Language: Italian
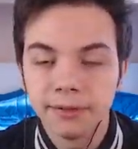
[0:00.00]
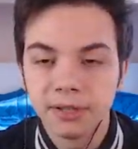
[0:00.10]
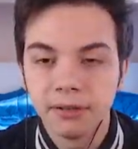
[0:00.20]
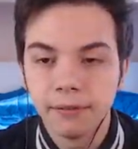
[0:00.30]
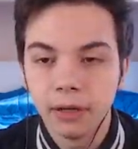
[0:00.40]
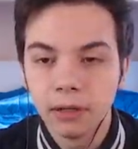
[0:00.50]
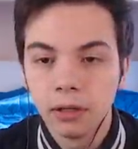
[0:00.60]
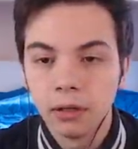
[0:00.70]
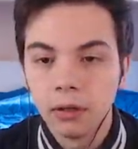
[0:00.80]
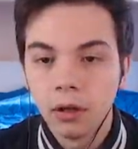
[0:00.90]
se vi va.
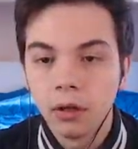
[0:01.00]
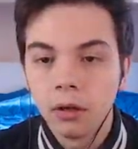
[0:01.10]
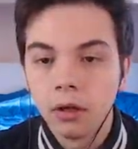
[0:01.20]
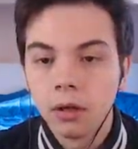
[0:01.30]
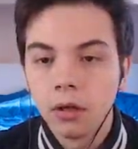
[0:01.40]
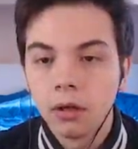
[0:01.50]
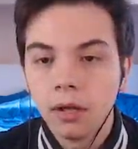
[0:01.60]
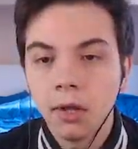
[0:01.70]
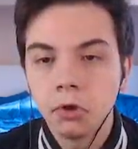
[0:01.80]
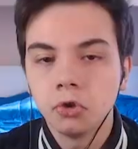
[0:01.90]

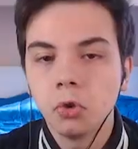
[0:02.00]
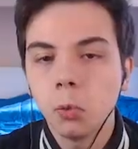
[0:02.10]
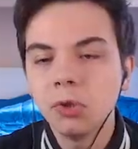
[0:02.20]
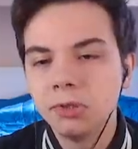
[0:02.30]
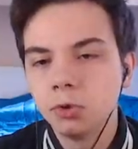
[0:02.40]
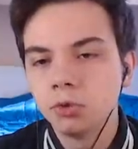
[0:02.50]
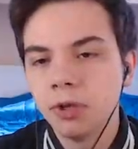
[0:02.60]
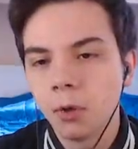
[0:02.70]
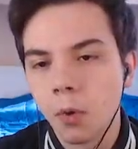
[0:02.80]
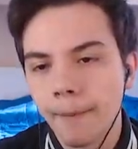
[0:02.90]
Che ci sono questi
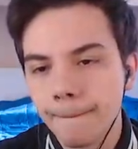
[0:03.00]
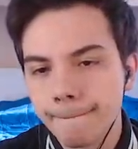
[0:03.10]
tunnel qua.